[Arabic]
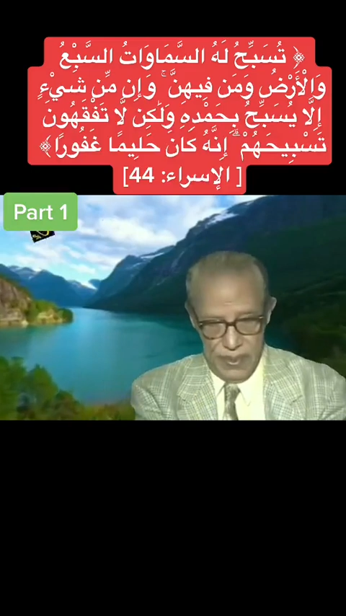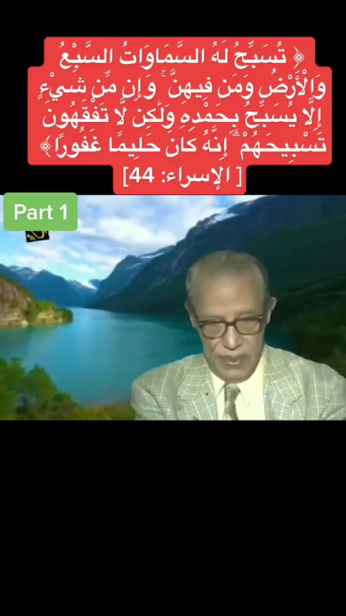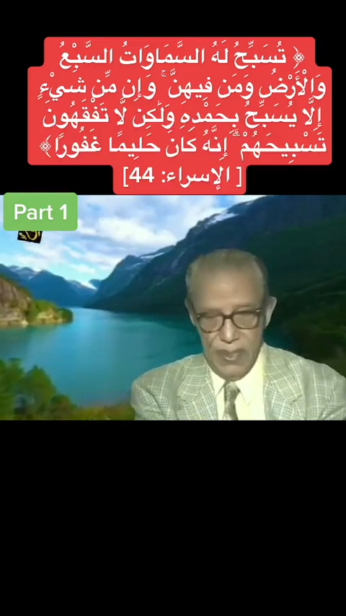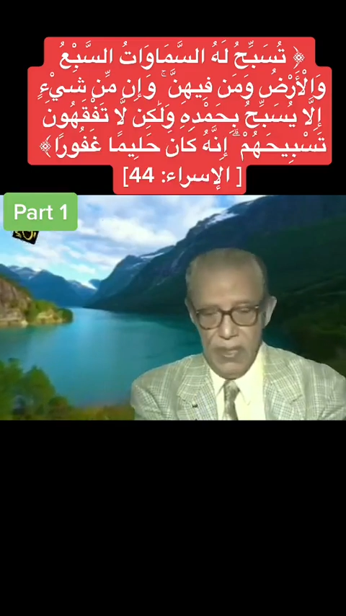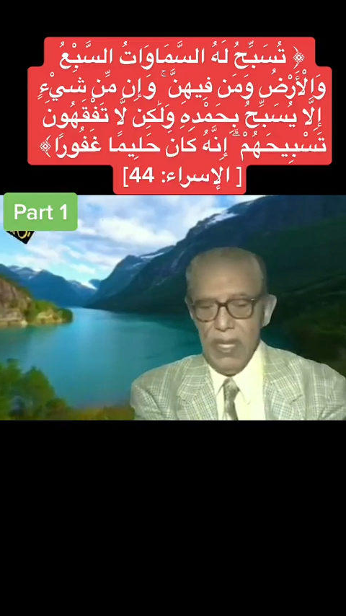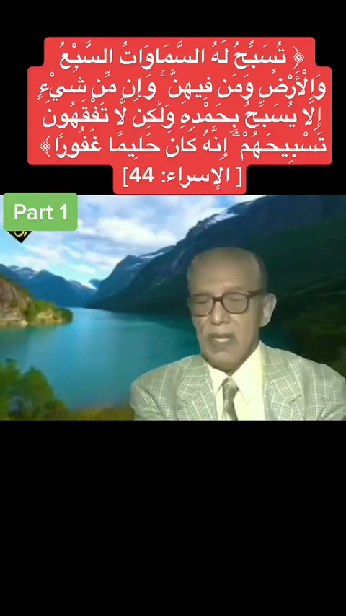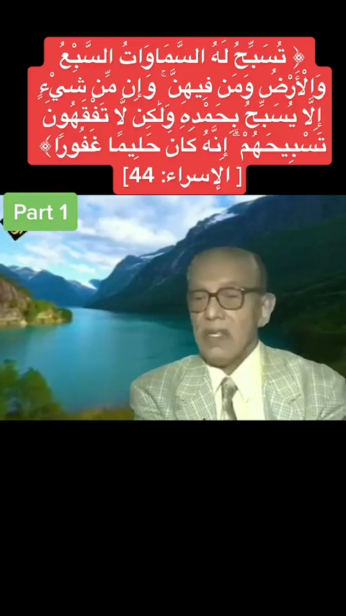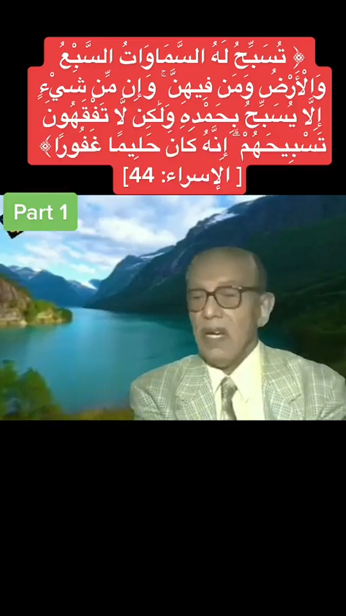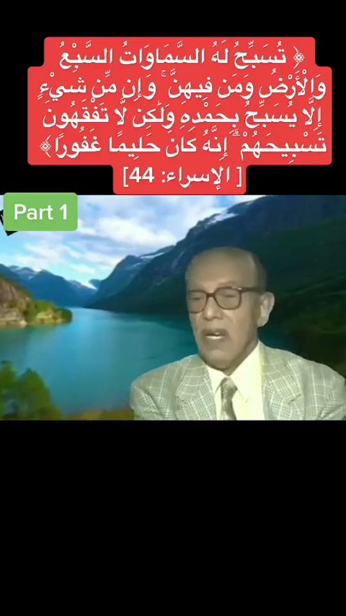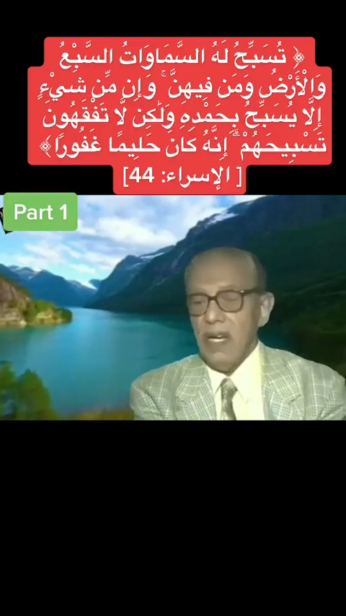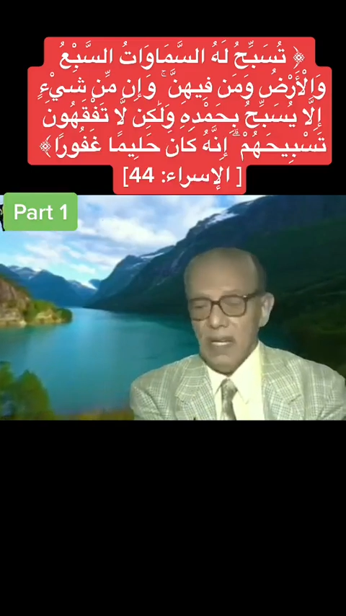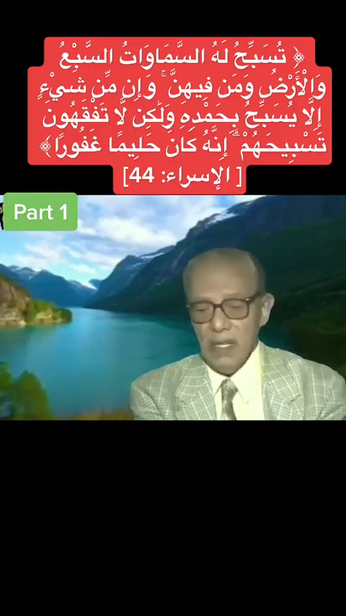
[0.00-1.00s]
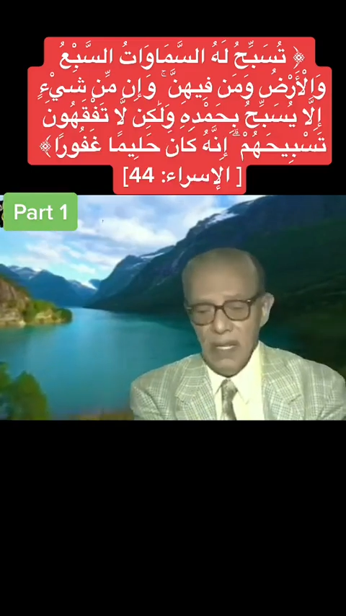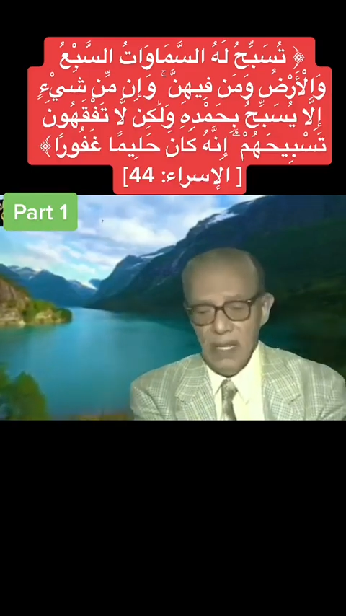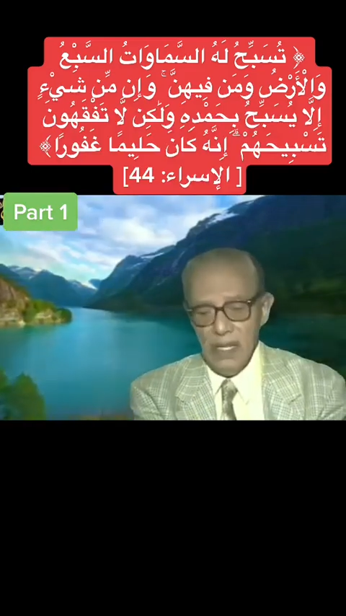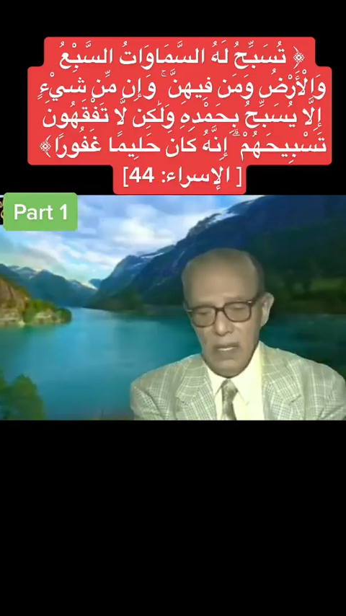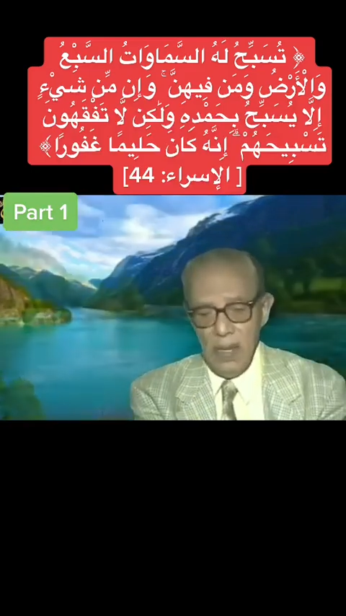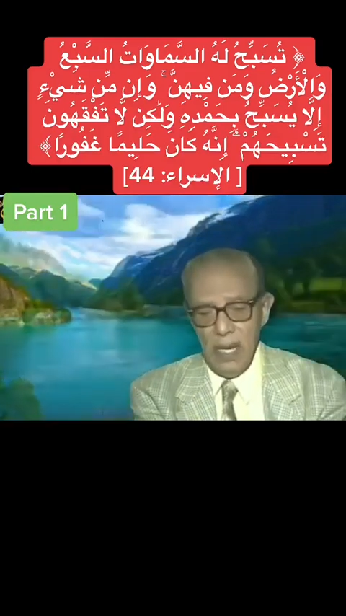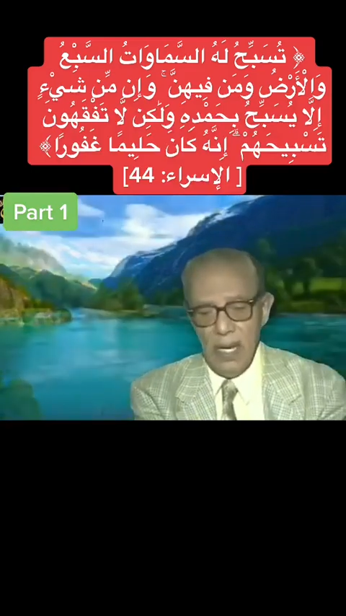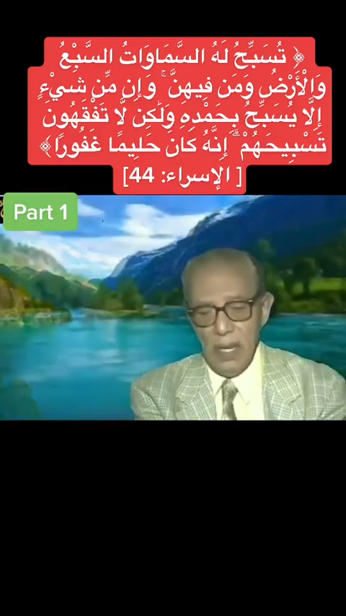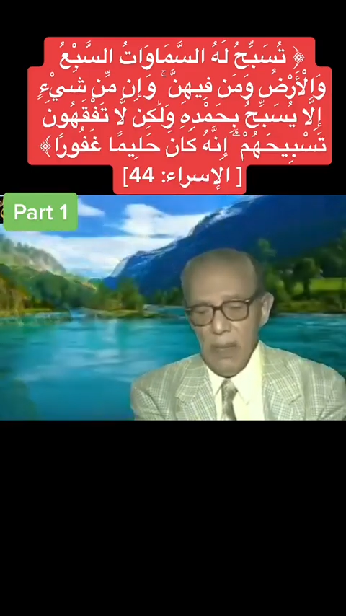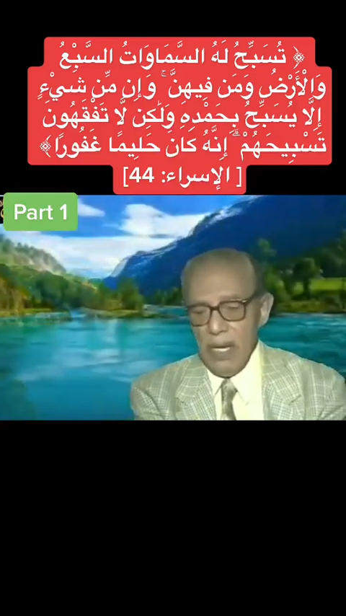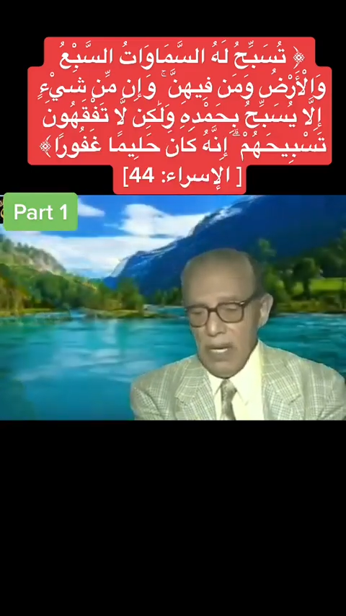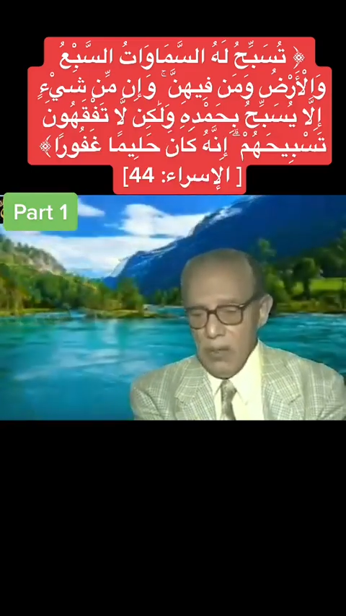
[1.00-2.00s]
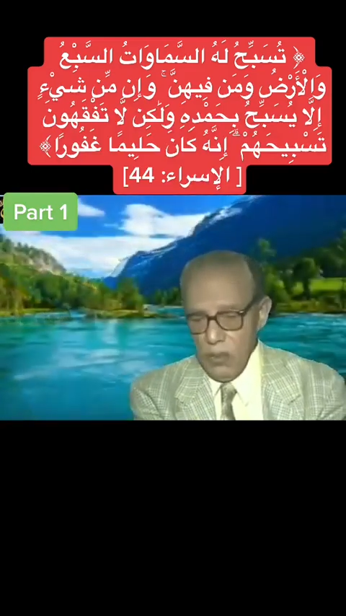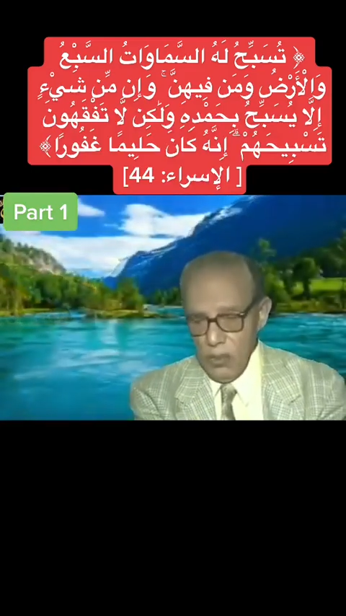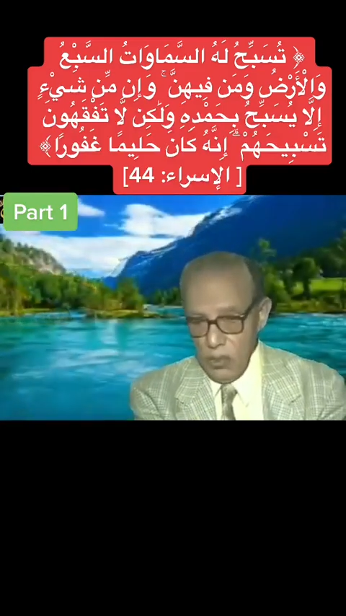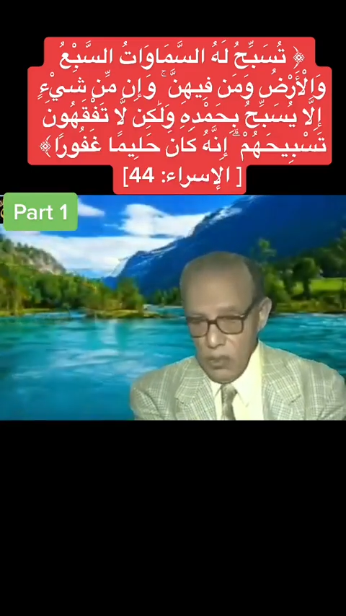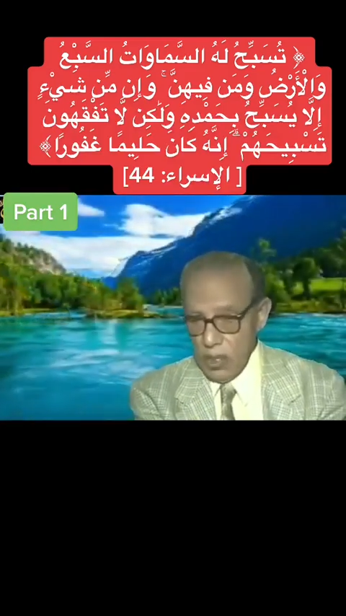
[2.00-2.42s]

إنا سخرنا الجبال معه